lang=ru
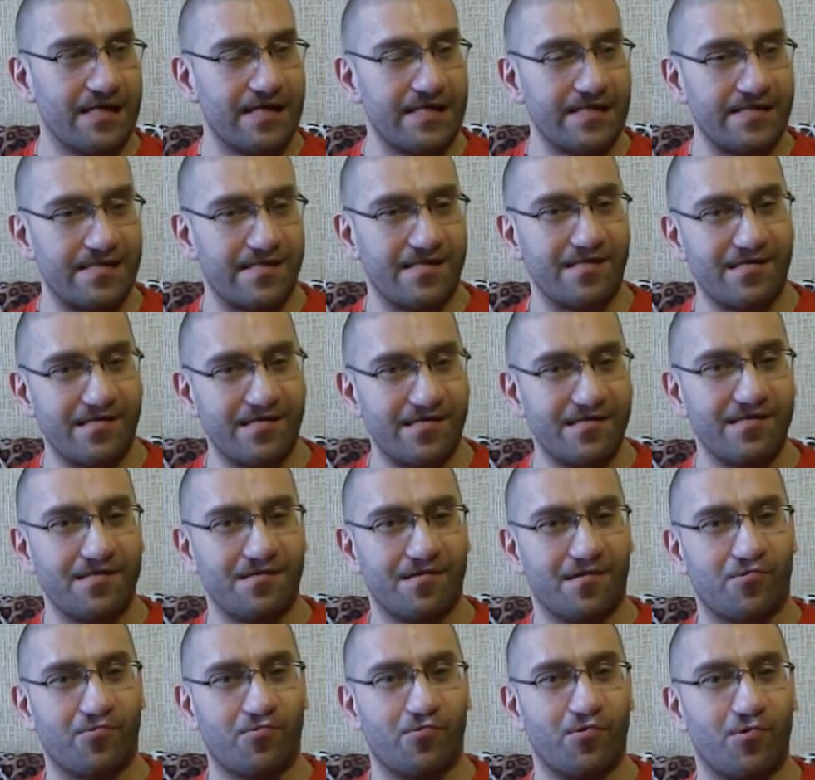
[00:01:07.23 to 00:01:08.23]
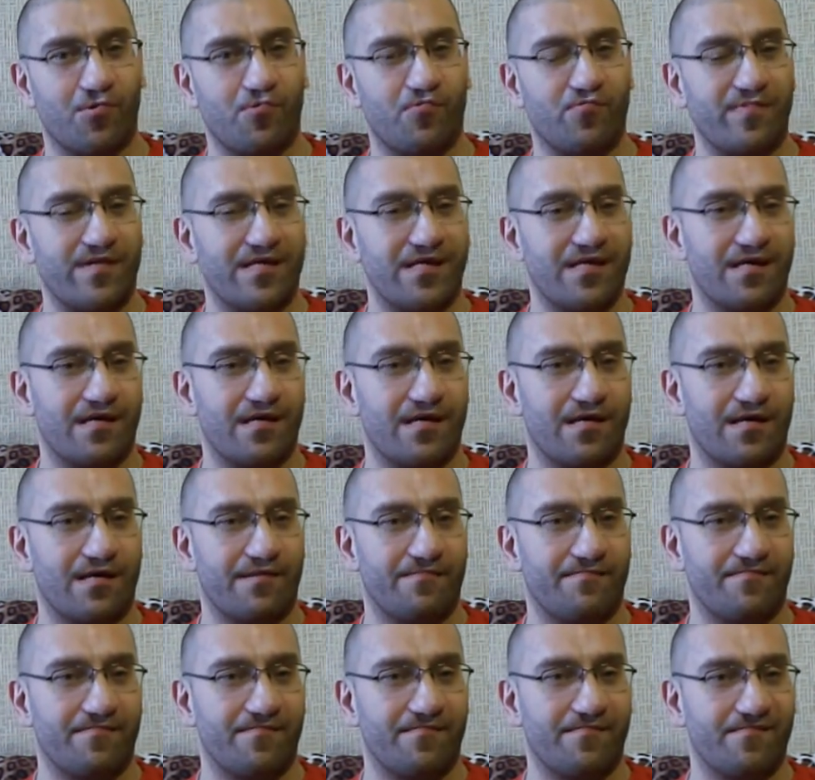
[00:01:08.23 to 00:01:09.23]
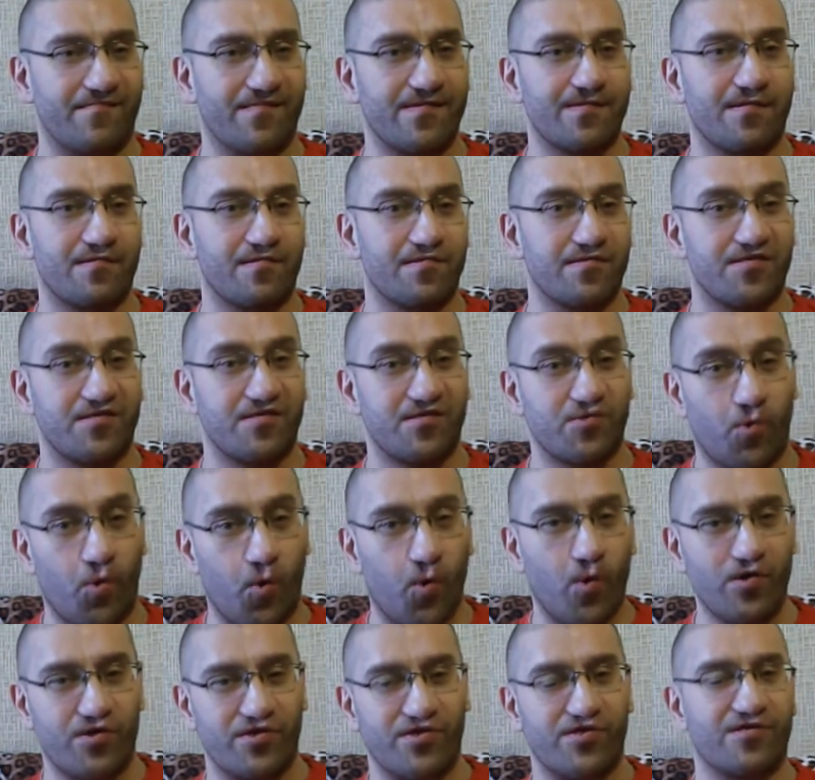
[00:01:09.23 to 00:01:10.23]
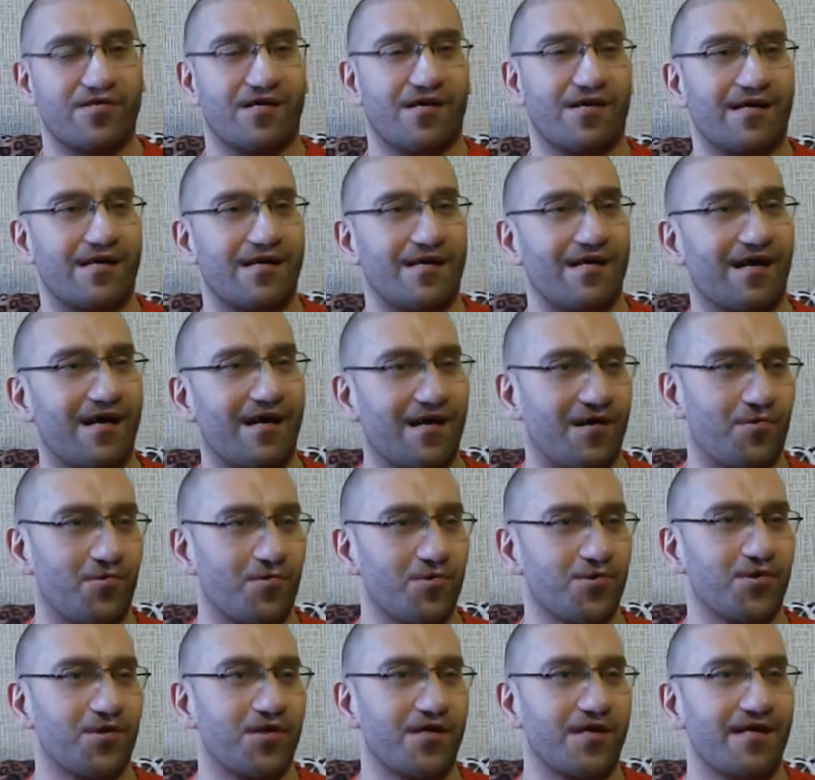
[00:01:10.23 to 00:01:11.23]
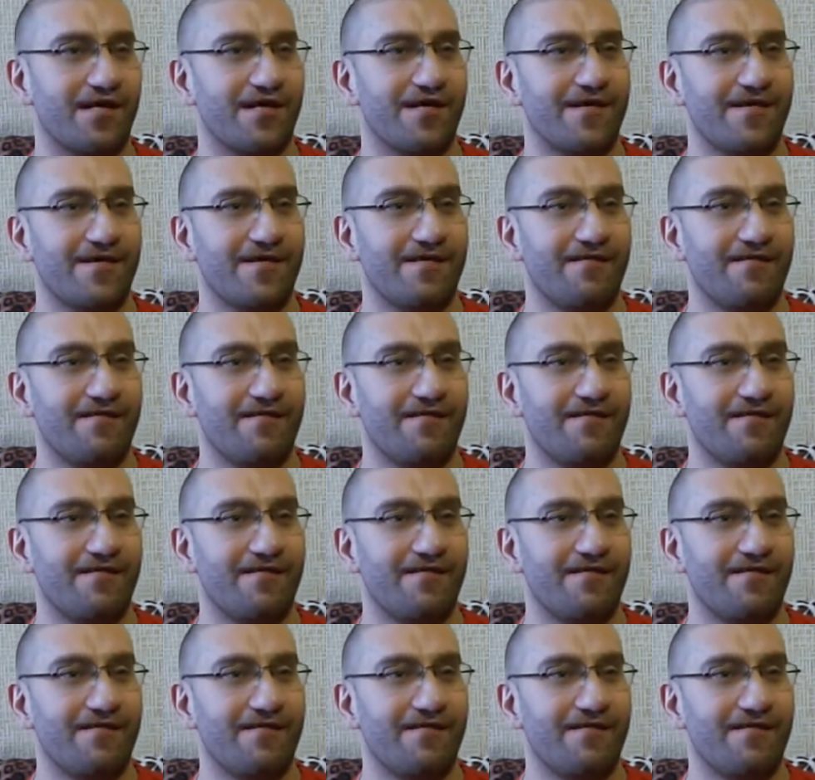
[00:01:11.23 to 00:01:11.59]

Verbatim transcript: Середина года у меня выдалась очень такая хорошая